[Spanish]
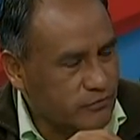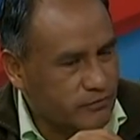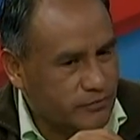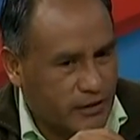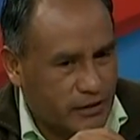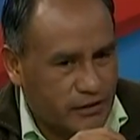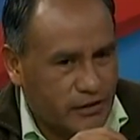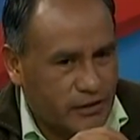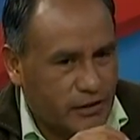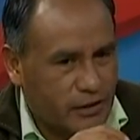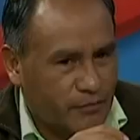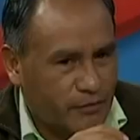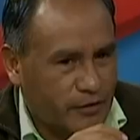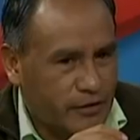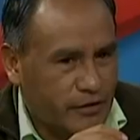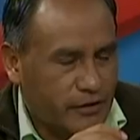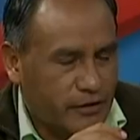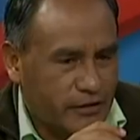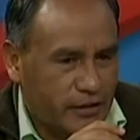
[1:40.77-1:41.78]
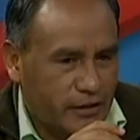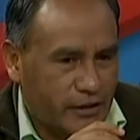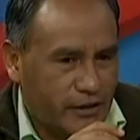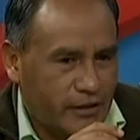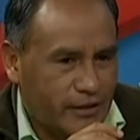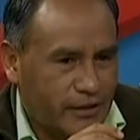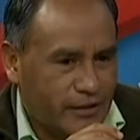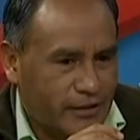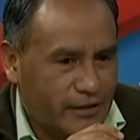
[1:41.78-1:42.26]

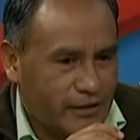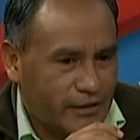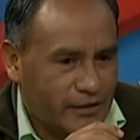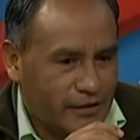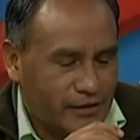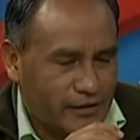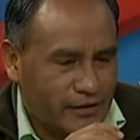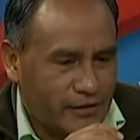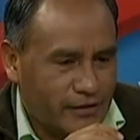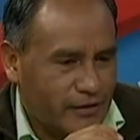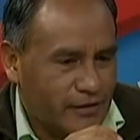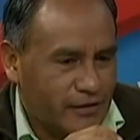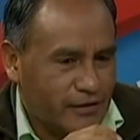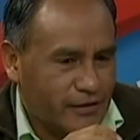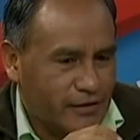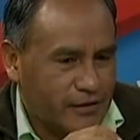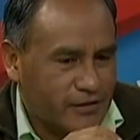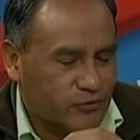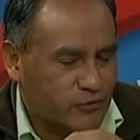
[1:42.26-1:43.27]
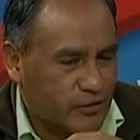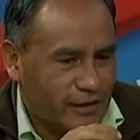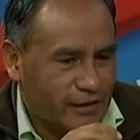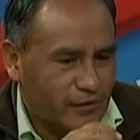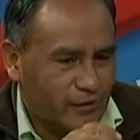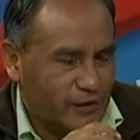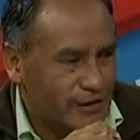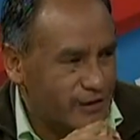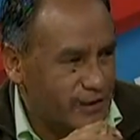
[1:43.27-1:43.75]
prácticamente eh,
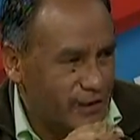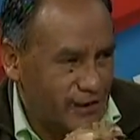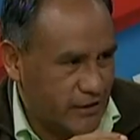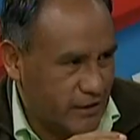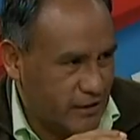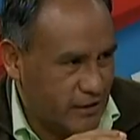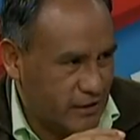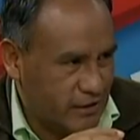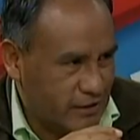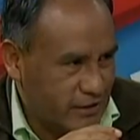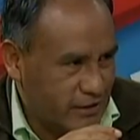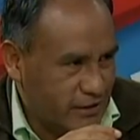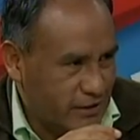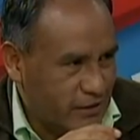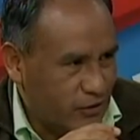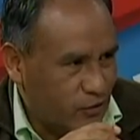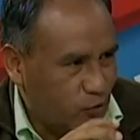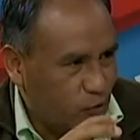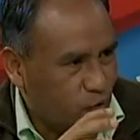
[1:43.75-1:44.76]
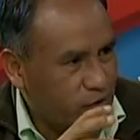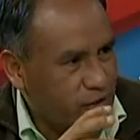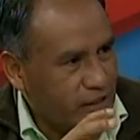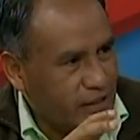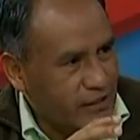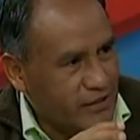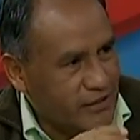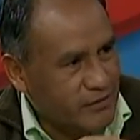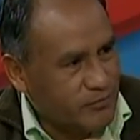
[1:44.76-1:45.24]
es, una realidad lo
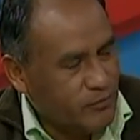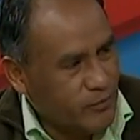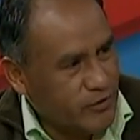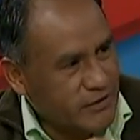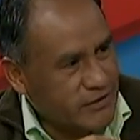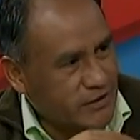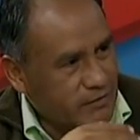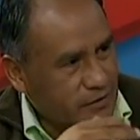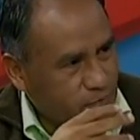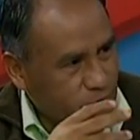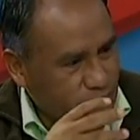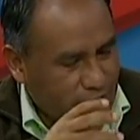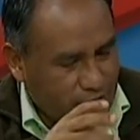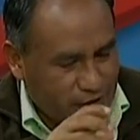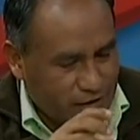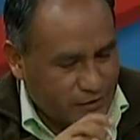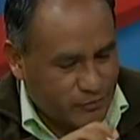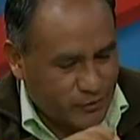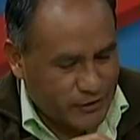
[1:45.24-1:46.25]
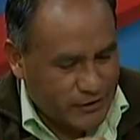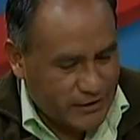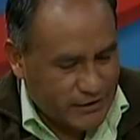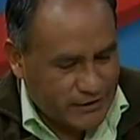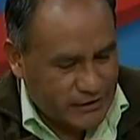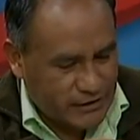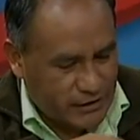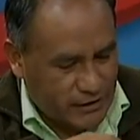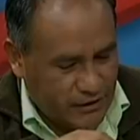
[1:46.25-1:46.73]
que después se va a buscar después de
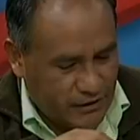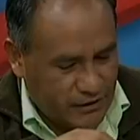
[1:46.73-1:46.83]
este